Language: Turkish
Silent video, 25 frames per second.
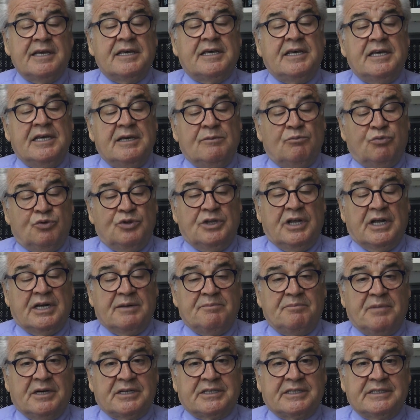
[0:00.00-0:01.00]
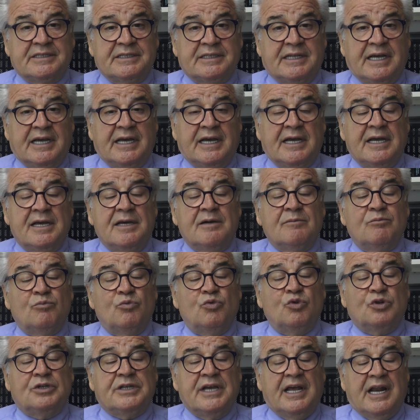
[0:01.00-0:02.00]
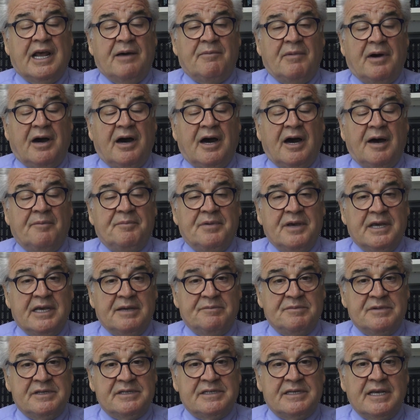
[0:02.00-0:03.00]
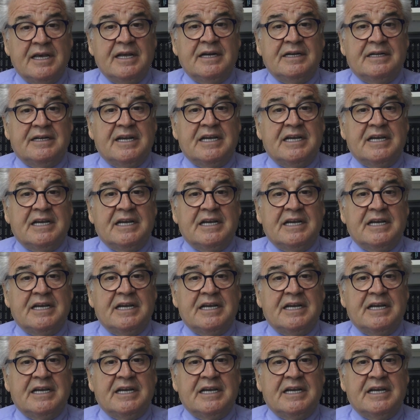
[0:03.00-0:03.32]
ki bunların başında muhterem ağabeyimiz